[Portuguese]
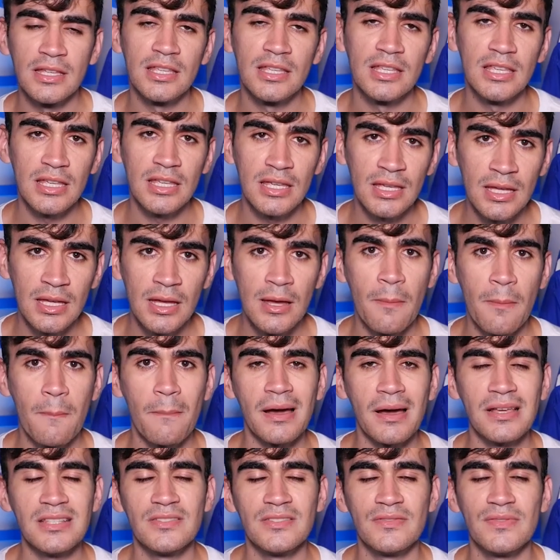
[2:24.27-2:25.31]
que
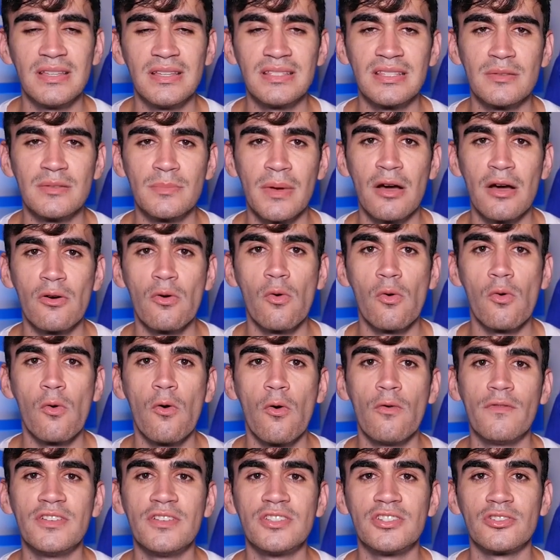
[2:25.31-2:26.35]
mais vezes marcou
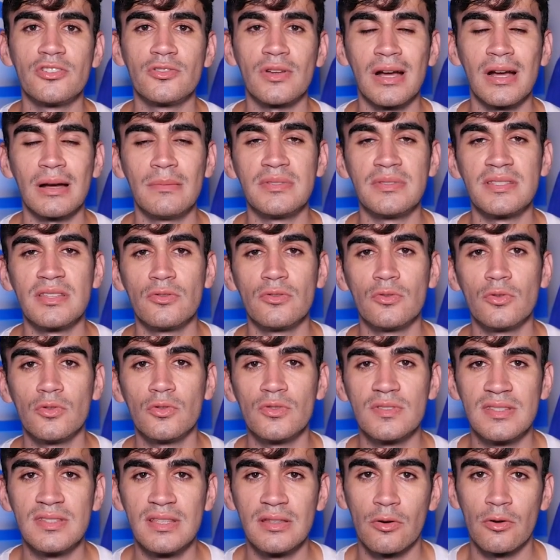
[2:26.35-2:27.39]
gol vestindo a camisa do
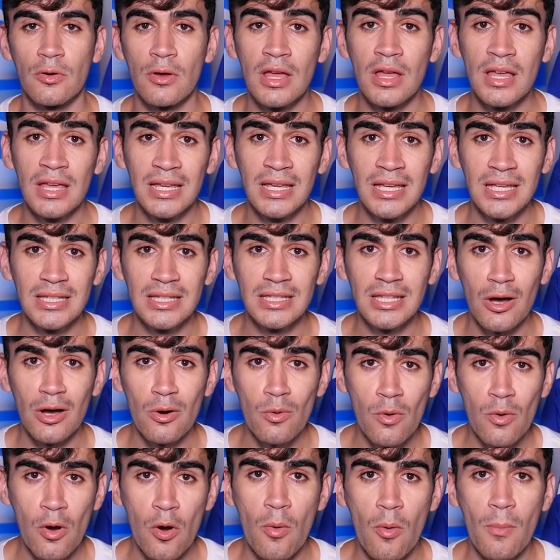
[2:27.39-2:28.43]
Cruzeiro.
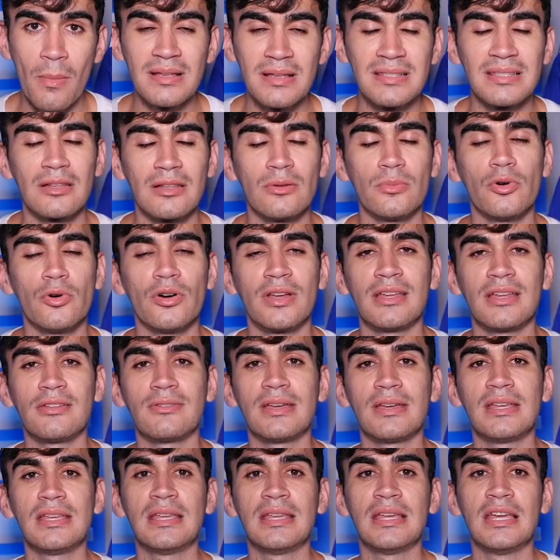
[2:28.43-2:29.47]
Então, Marcelo Moreno
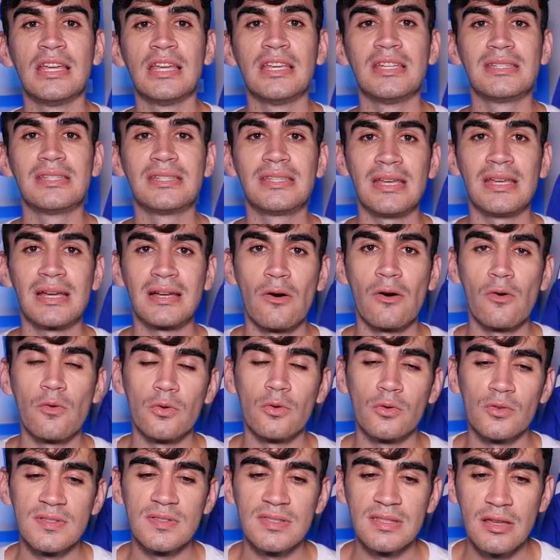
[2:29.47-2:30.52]
aí chega ao
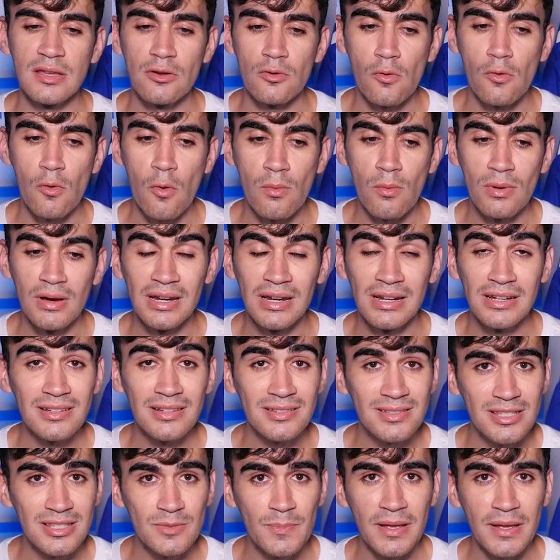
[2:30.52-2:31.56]
Cruzeiro com
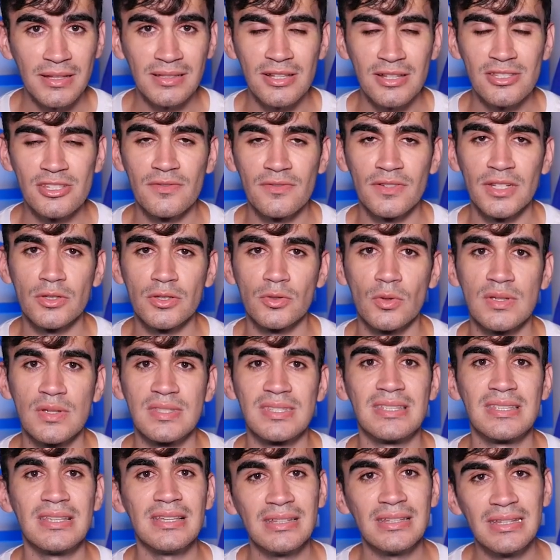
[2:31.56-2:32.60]
grande expectativa da
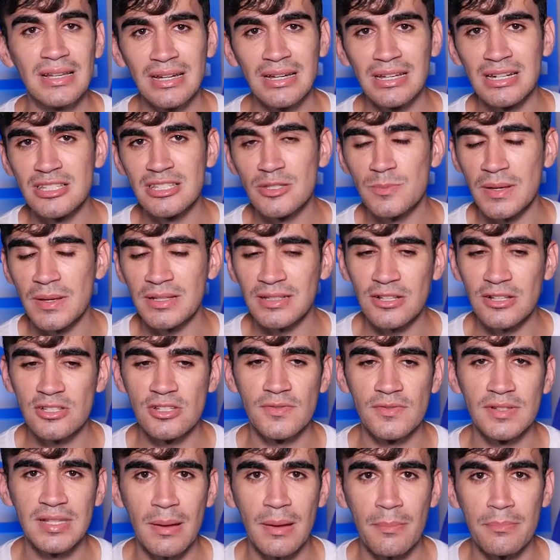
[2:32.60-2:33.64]
torcida, grande
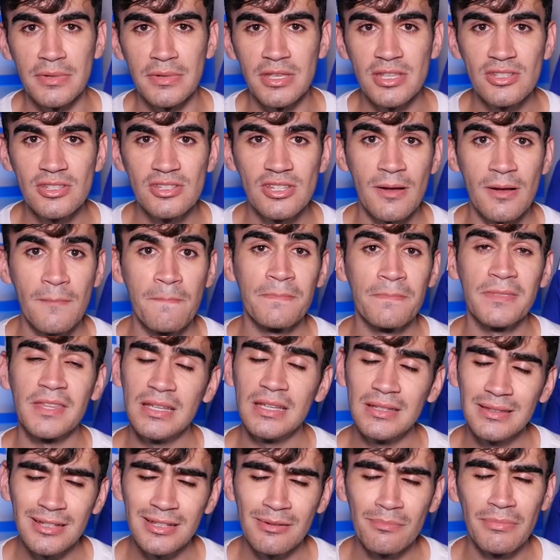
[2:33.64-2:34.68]
expectativa da mídia
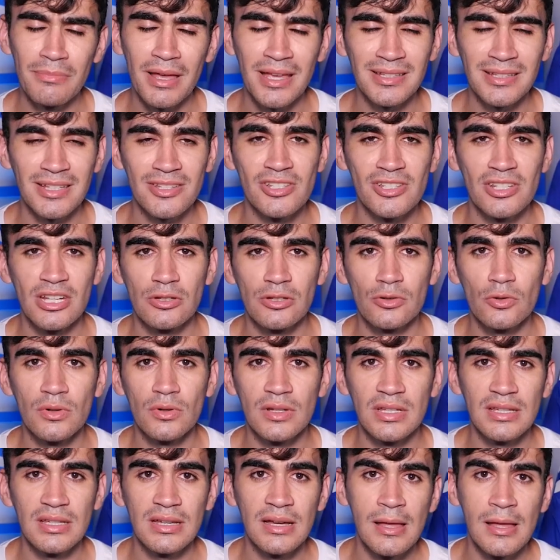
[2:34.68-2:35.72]
e também da
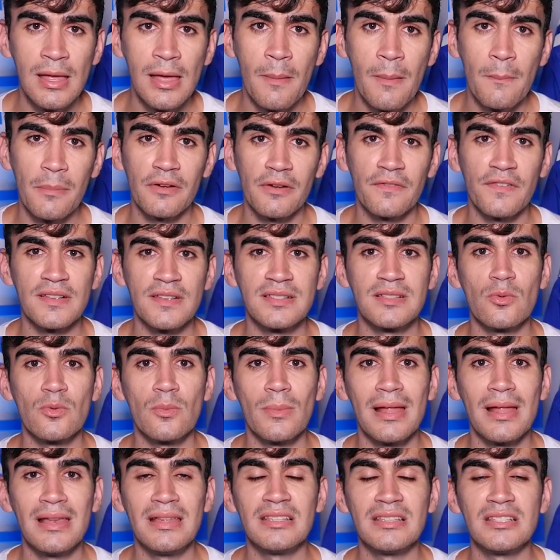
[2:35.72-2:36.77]
diretoria para fazer um
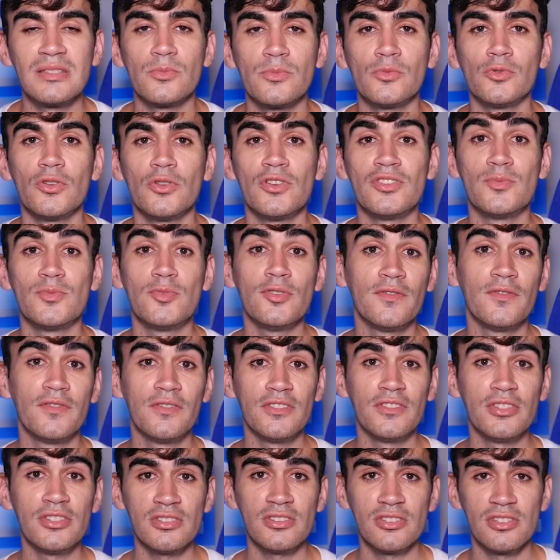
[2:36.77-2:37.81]
belíssimo
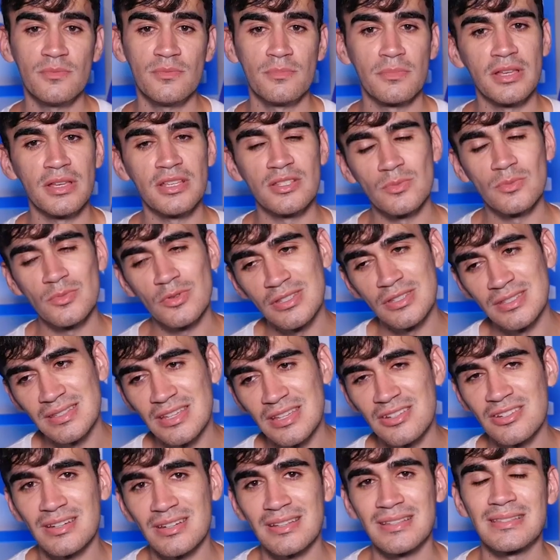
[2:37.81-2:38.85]
2020, mesmo que
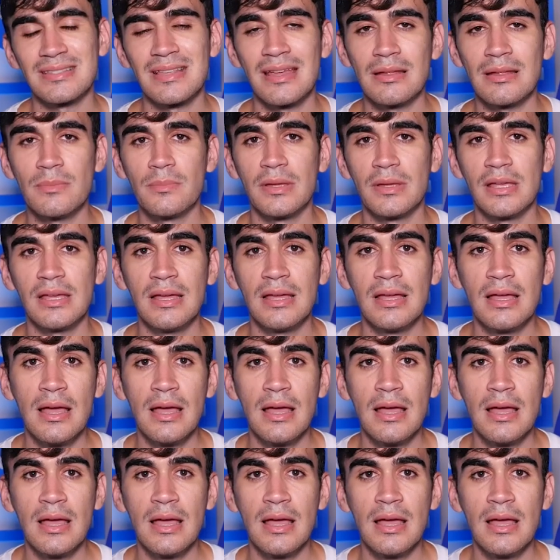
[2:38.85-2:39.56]
seja na Série B,